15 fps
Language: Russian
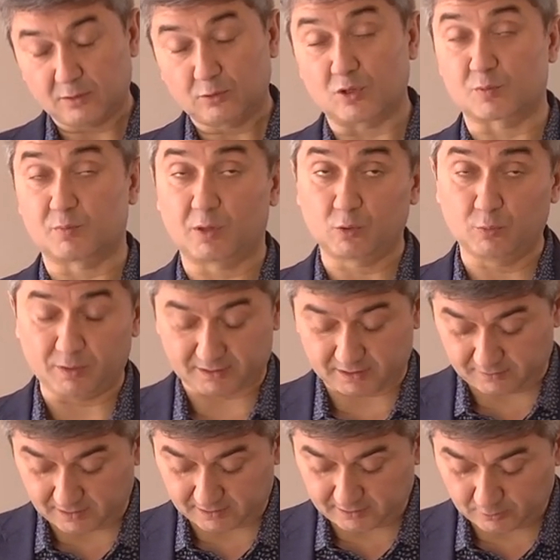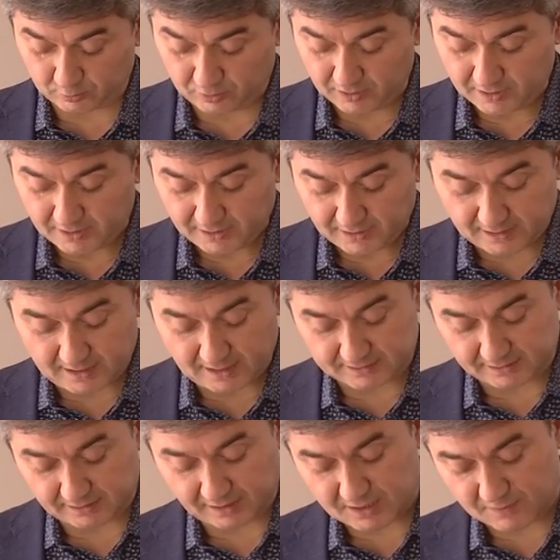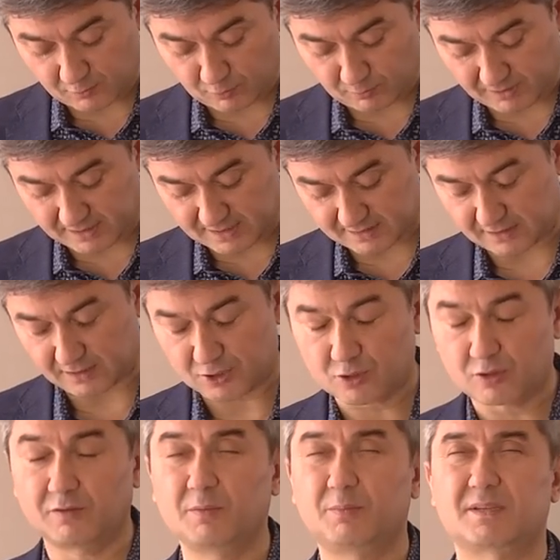То есть покупать квартиру или открыть свой магазин. Что вы